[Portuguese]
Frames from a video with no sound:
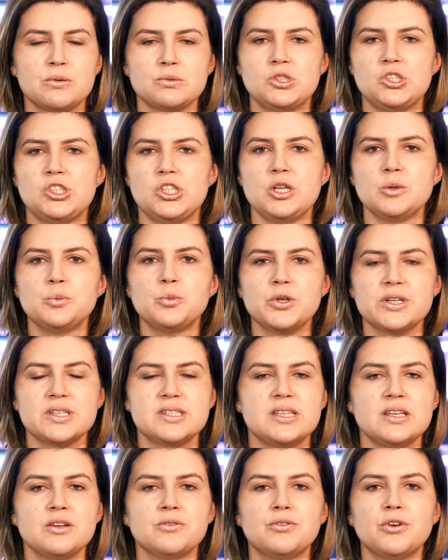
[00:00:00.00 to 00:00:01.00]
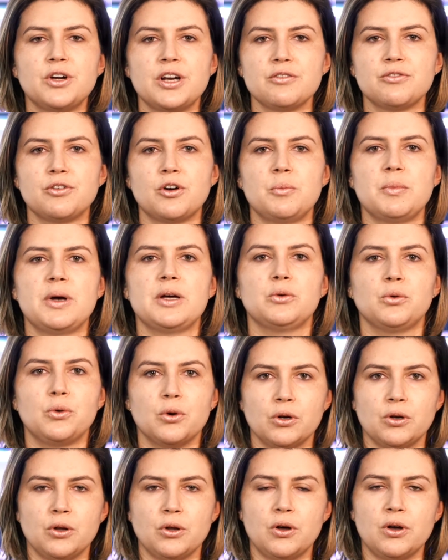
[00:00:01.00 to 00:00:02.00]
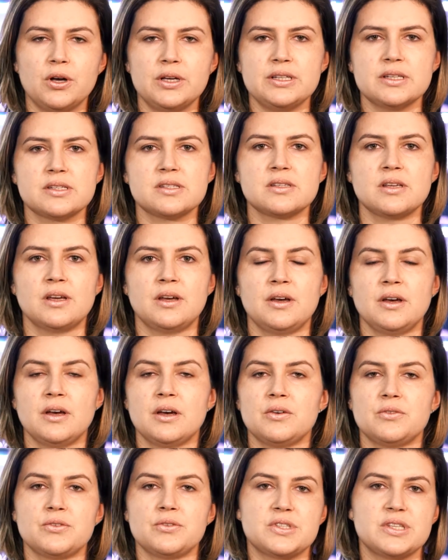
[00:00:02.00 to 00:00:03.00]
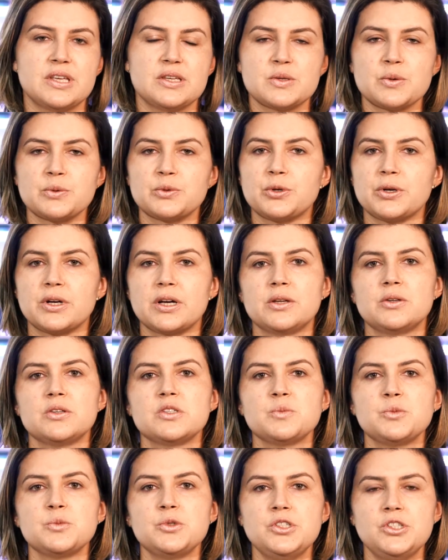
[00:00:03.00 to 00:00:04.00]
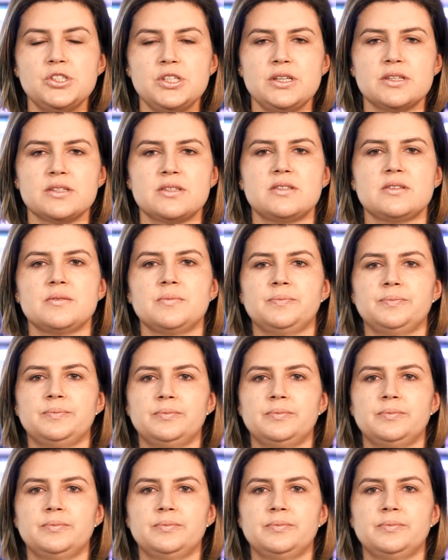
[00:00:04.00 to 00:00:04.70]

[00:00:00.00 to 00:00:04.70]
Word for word: um tipo e assim forem formando colônias, vocês vão trocando as mudinhas.